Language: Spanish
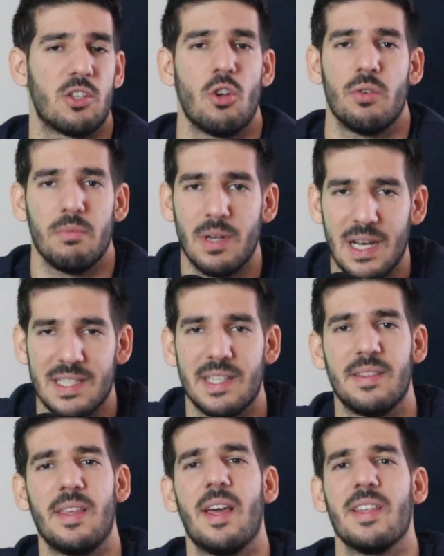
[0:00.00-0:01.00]
que son las
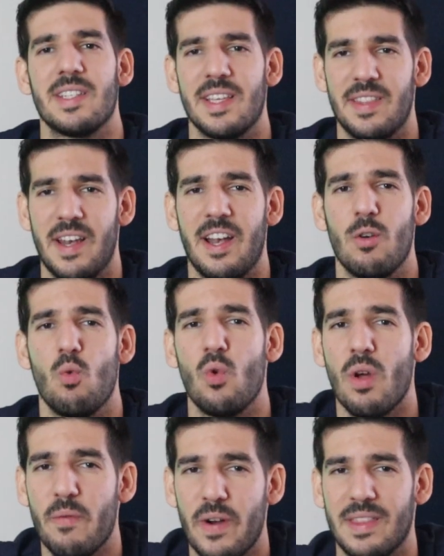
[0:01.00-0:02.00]
entidades que tienen
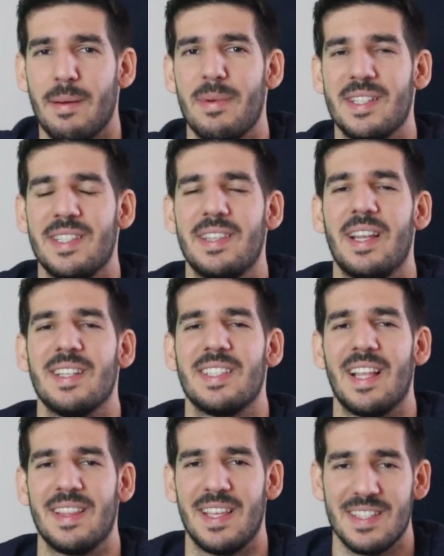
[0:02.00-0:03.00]
una oferta más
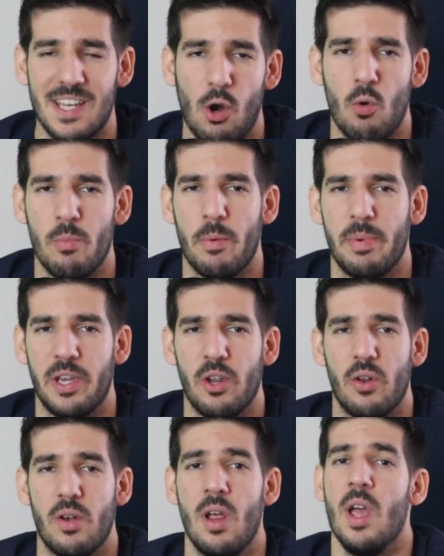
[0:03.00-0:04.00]
interesante según mi
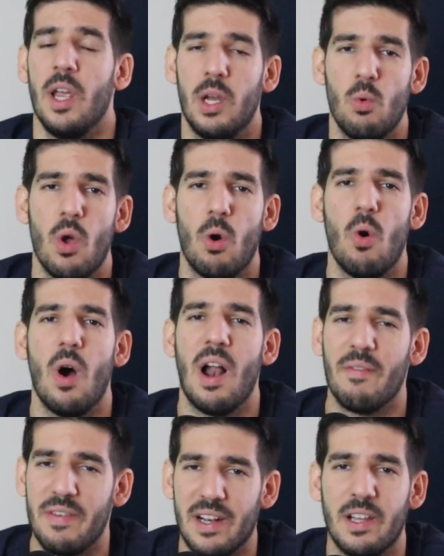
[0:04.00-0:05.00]
opinión. Y luego,
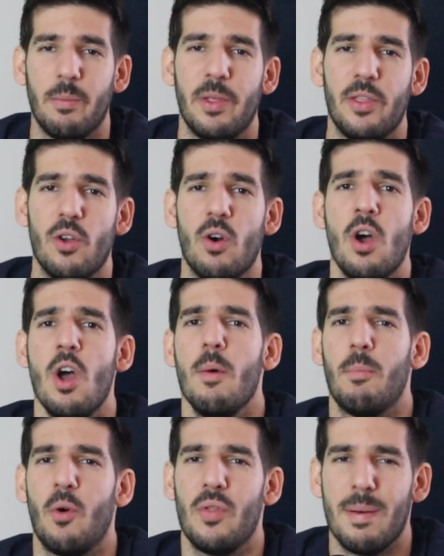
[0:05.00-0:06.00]
al final del vídeo,
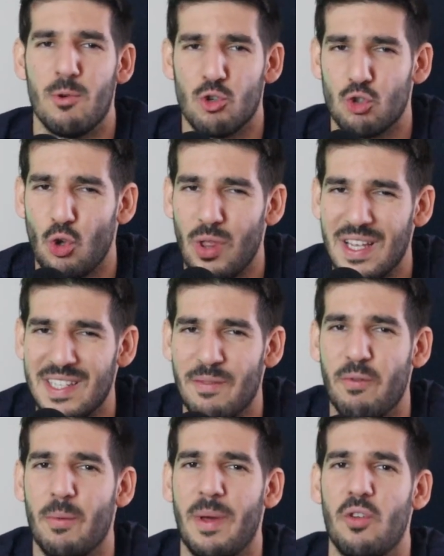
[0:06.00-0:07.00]
pondremos toda esa
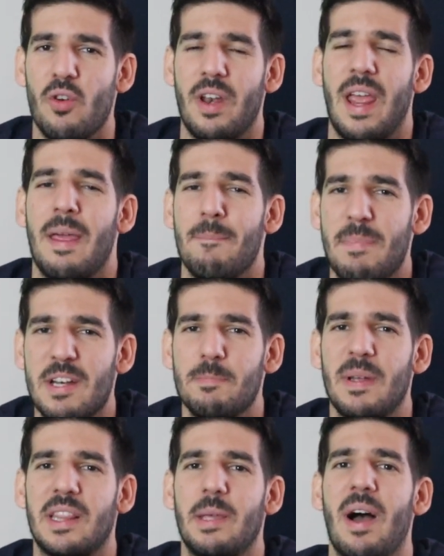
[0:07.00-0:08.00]
información en
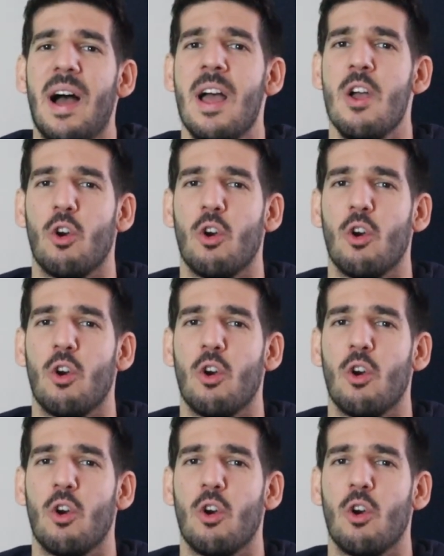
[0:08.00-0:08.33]
perspectiva